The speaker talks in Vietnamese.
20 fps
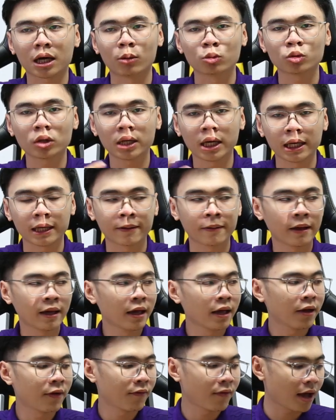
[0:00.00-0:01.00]
cổng xuất hình
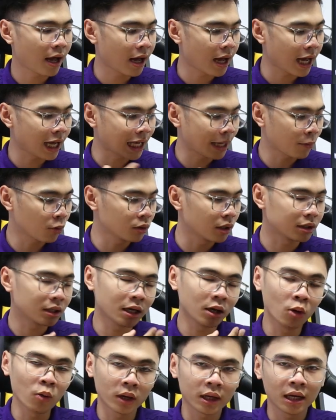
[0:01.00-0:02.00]
và anh em cũng thể
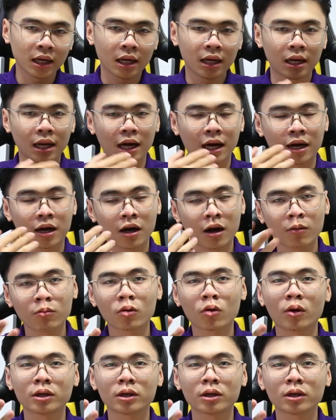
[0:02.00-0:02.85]
thấy luôn là không